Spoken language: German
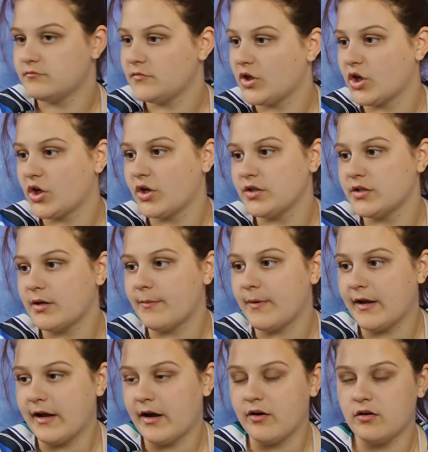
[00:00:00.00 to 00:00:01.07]
Ihr könnt aber
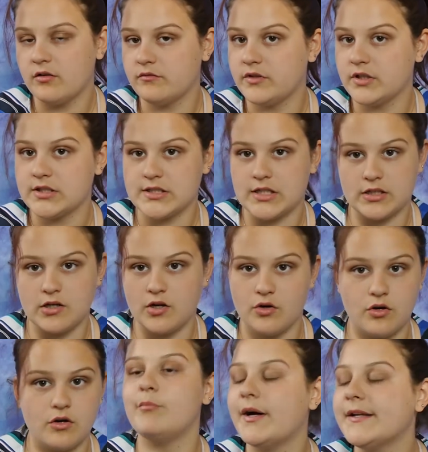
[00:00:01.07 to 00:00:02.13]
ja, wie gesagt,
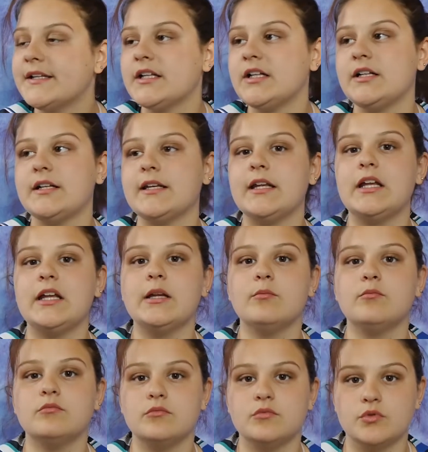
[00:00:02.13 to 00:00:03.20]
auch Mandeln
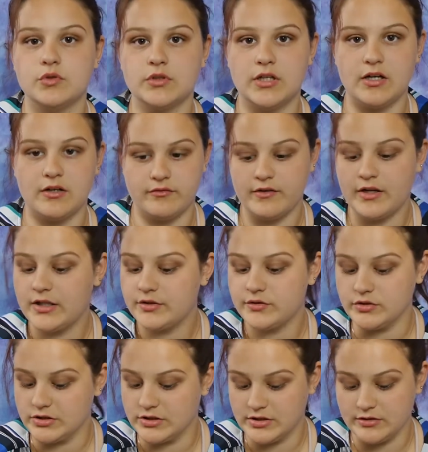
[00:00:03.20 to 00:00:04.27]
nehmen oder
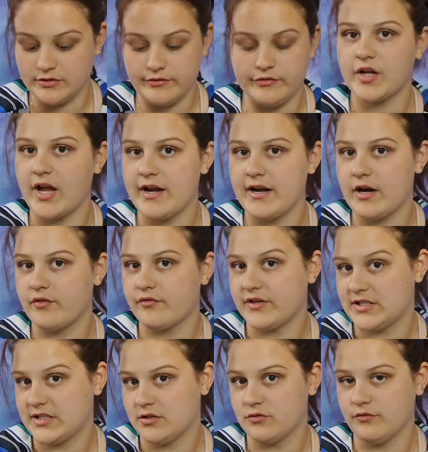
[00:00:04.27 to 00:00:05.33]
Walnüsse. Keine Ahnung,
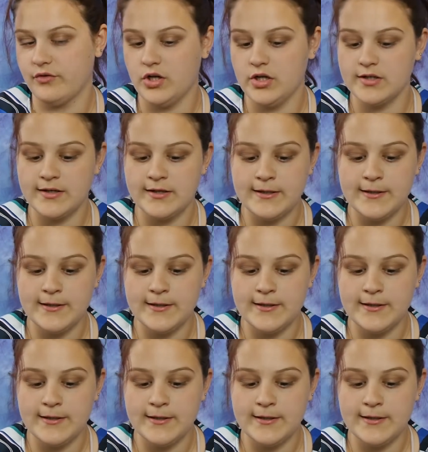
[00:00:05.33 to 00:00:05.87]
was ihr so wollt.